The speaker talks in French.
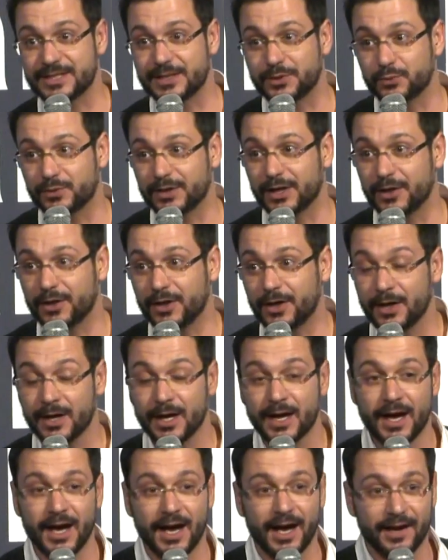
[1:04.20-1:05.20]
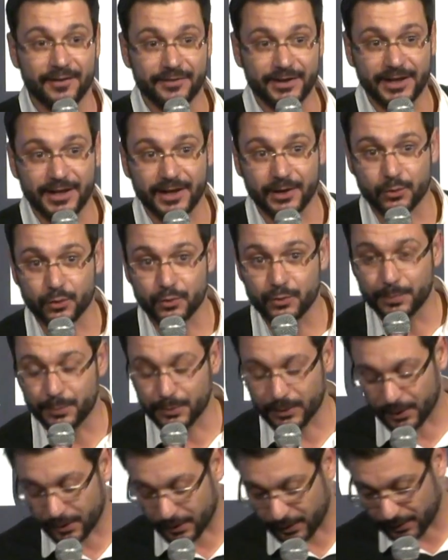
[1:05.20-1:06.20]
tout à l'heure, avec un groupe
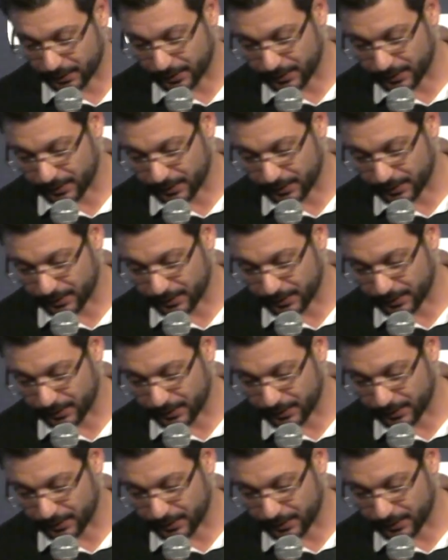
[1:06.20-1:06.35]
euh,